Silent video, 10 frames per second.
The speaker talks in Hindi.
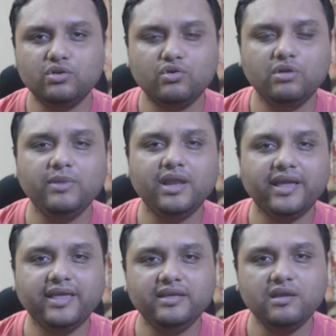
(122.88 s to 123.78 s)
तो कुल
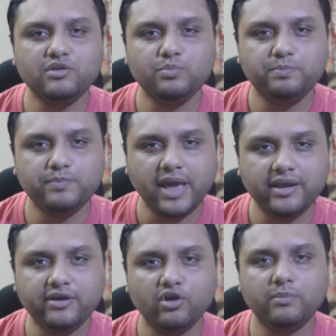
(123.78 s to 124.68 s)
मिला के ये जो
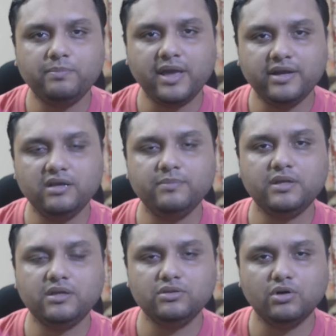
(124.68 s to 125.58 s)

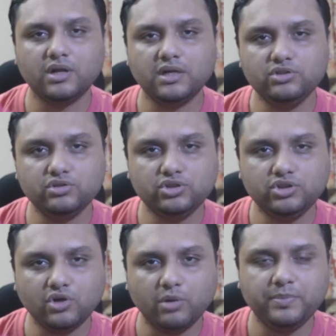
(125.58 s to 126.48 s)
पैनेडेमिक के दौरान जो
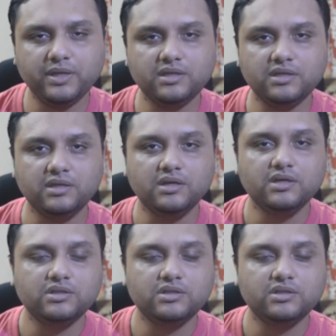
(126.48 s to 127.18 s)
शॉपिंग की